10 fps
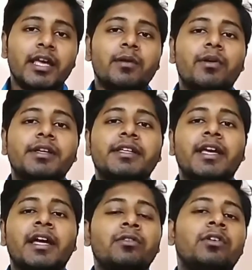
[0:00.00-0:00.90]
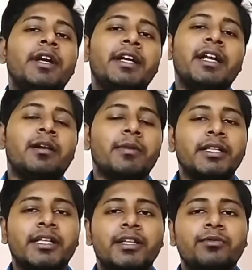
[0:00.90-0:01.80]
এবং কেন এইটা
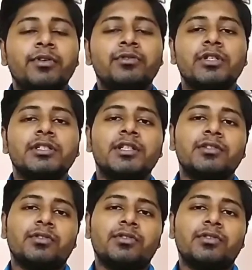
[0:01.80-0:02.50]
আমাদের ভিউয়ার্সদের